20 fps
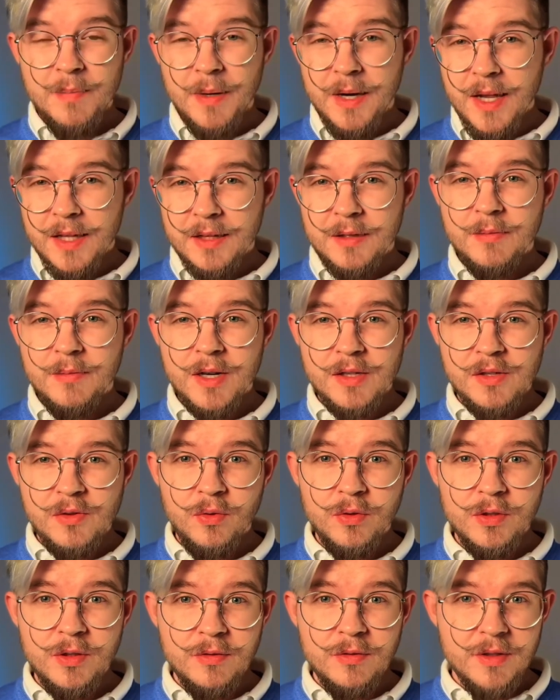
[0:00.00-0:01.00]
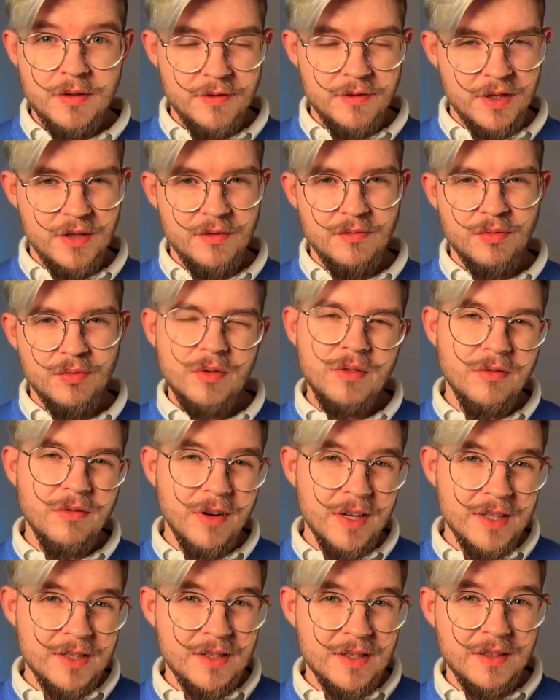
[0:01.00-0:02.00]
и при этом расходовать всего
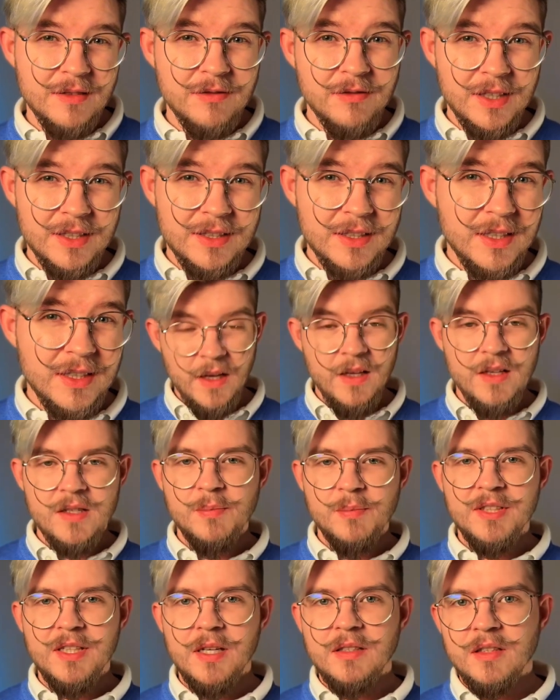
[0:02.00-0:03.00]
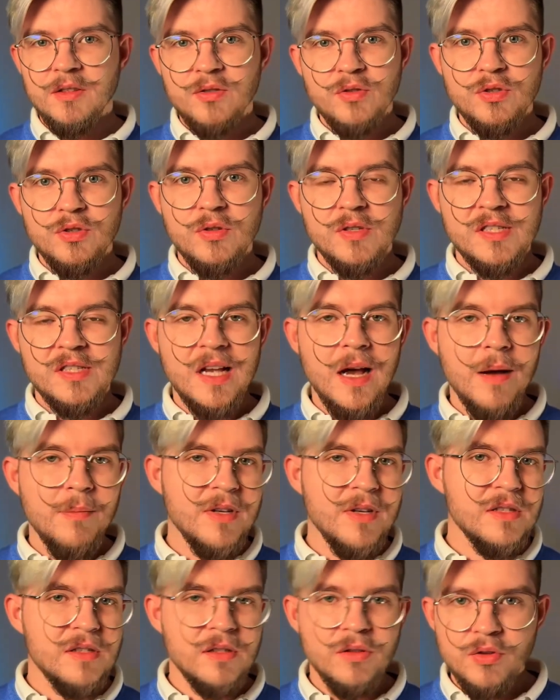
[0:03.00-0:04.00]
20 ватт. И несмотря на то, что
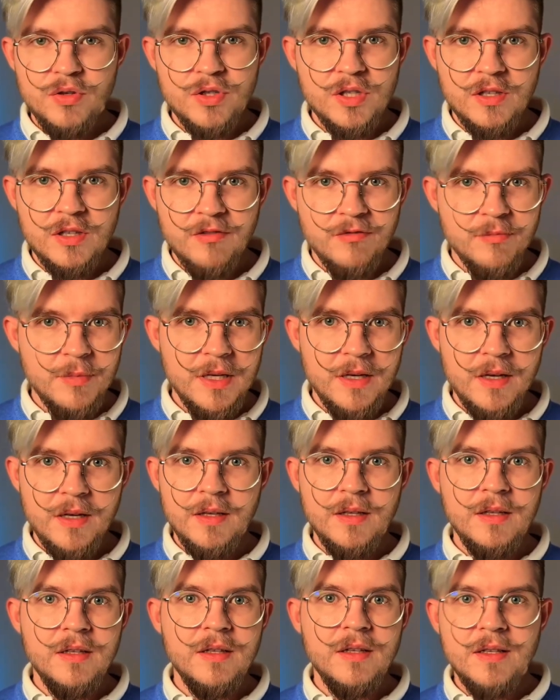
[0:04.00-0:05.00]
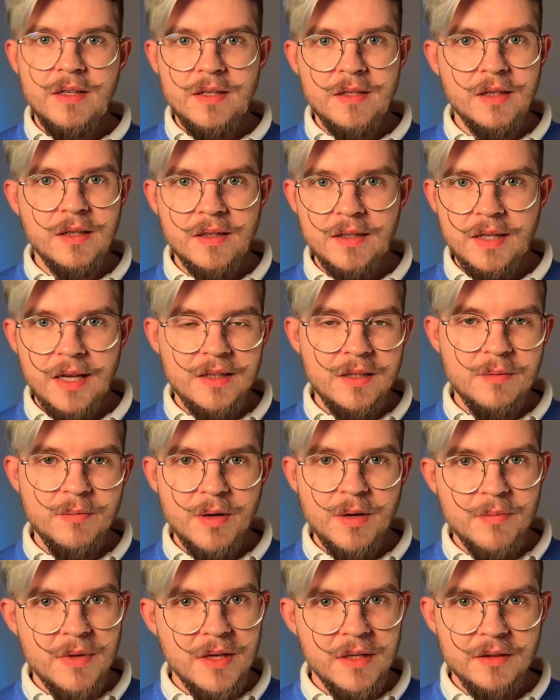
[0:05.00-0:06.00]
самые сложные в мире ИИ на данный
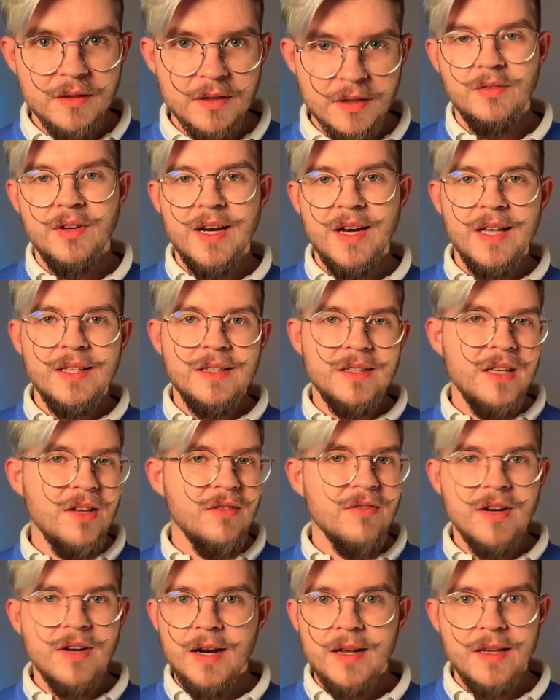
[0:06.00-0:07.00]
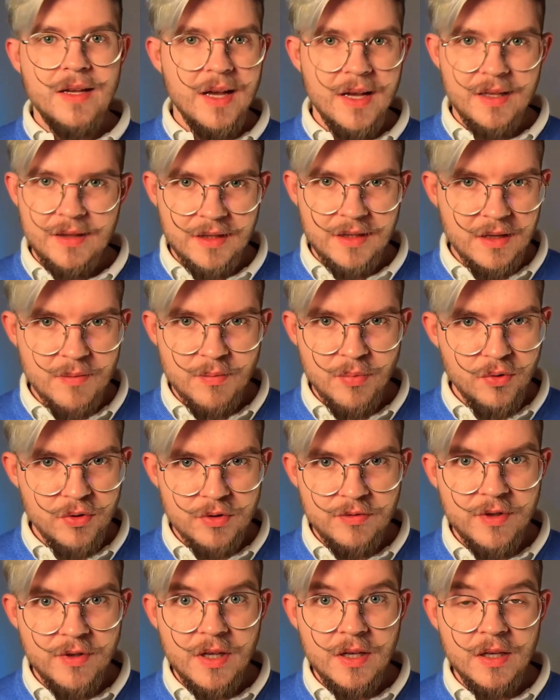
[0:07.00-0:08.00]
момент творят невероятные
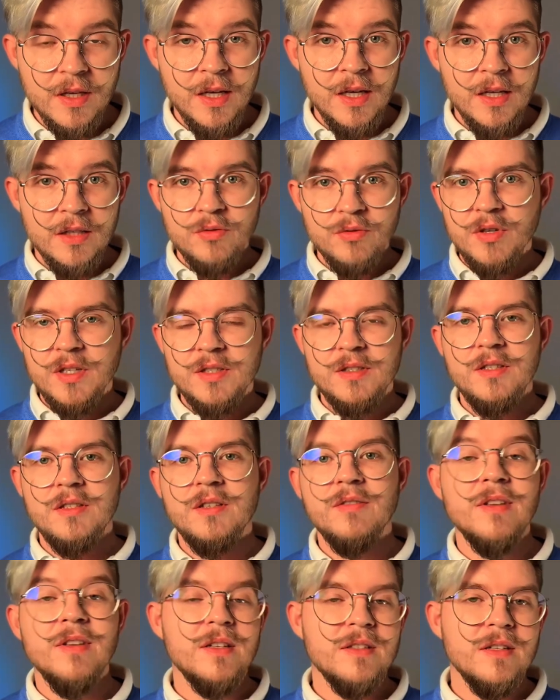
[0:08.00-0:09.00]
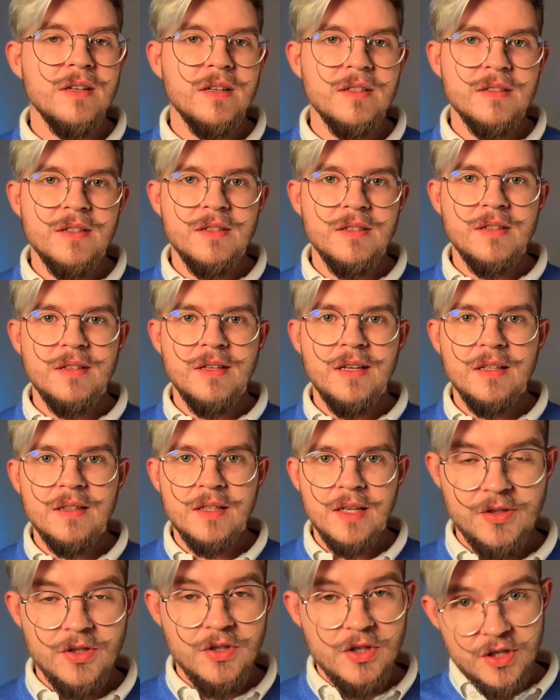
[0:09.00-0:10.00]
подвиги, ну хотите верьте, хотите нет,
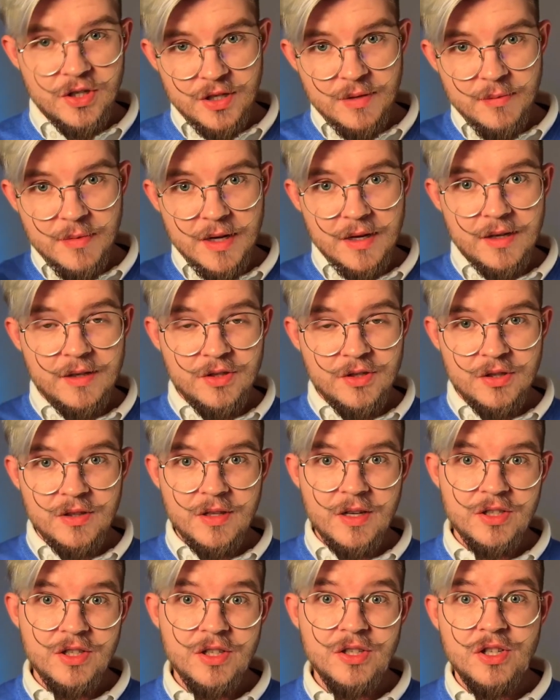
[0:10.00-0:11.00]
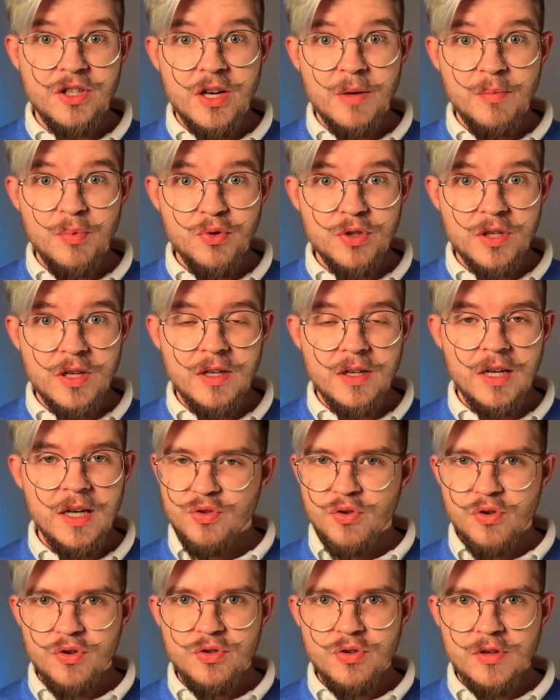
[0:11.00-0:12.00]
содержимое нашей черепушки
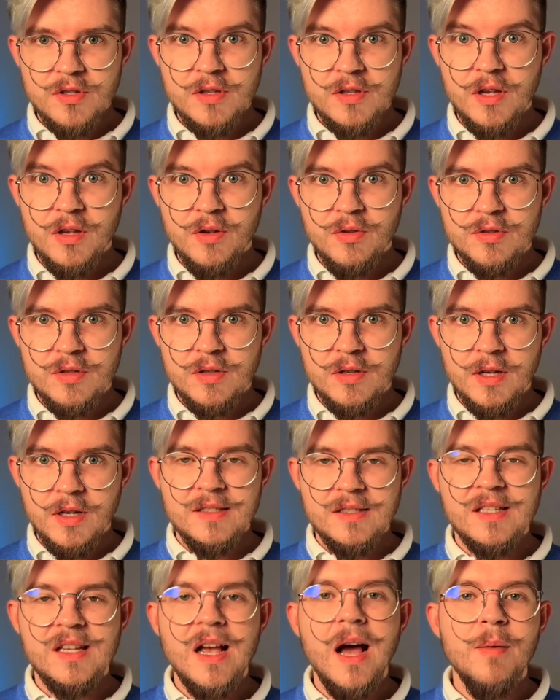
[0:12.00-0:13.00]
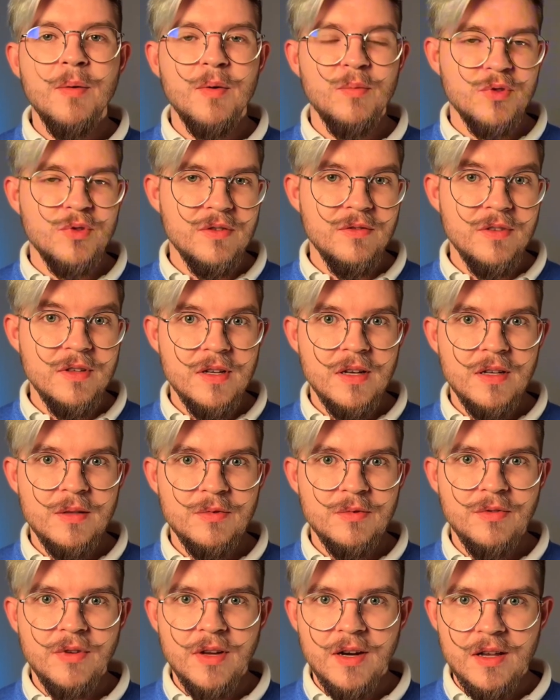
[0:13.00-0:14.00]
все еще остается самым
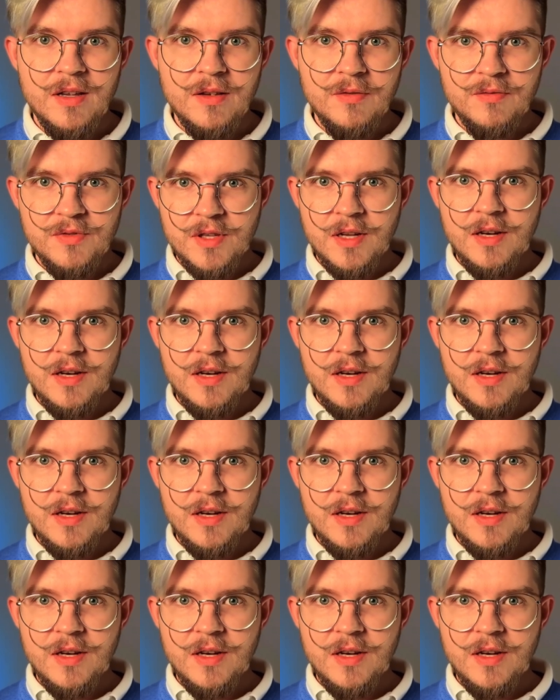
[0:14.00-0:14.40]
удивительным творением